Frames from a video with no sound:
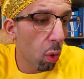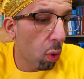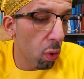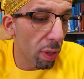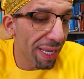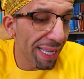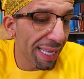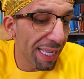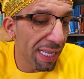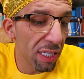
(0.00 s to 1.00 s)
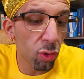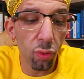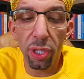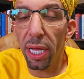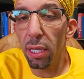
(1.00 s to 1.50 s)
con
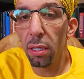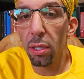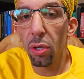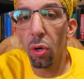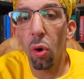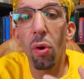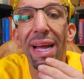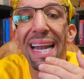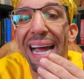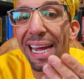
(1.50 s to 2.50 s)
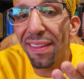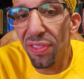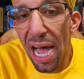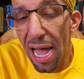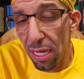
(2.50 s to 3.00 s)
Itudde, con el
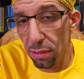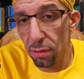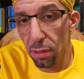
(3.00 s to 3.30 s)
Agdadá,